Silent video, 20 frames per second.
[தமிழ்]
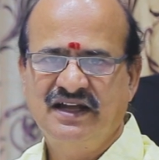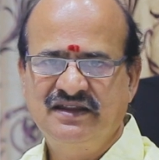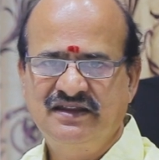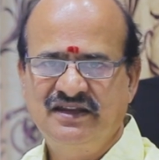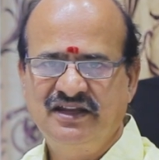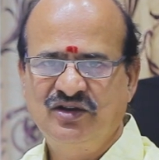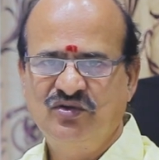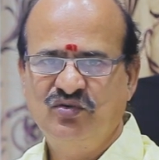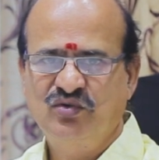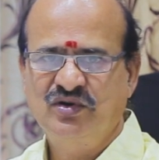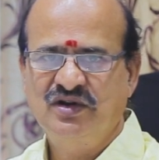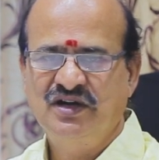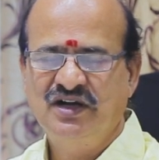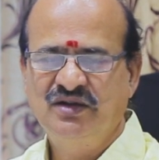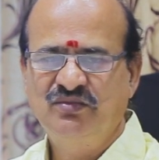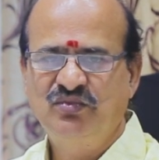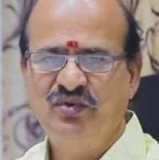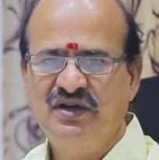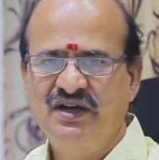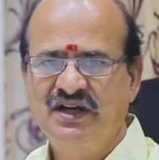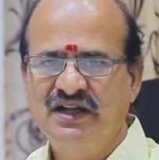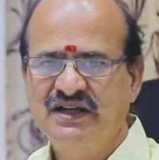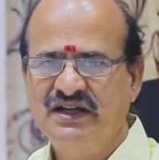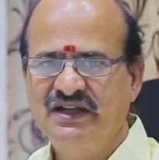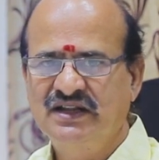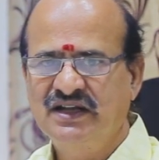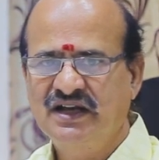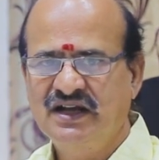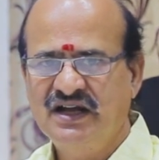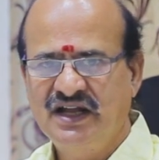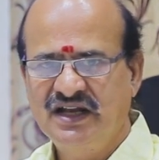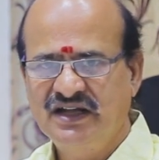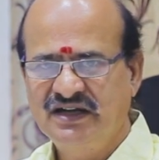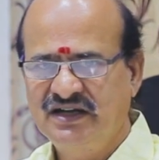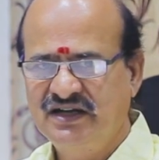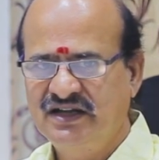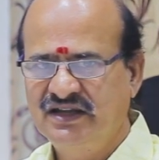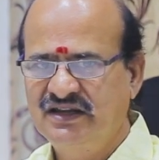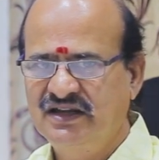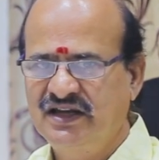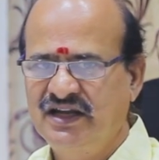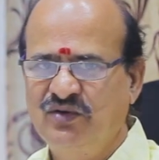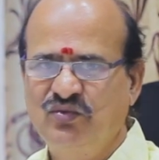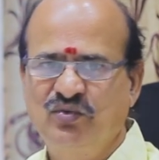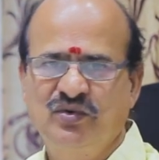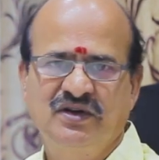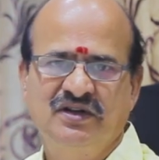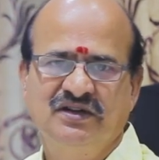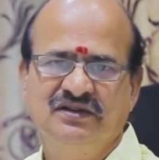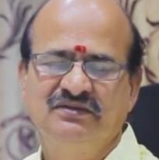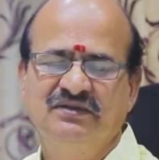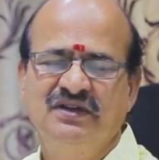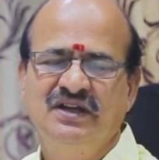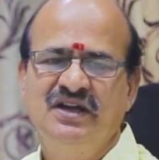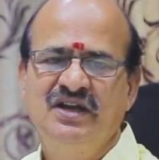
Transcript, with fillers: சாத்தியக்கூறுகளும் உங்களுக்கு இந்த காலகட்டத்திலே உண்டு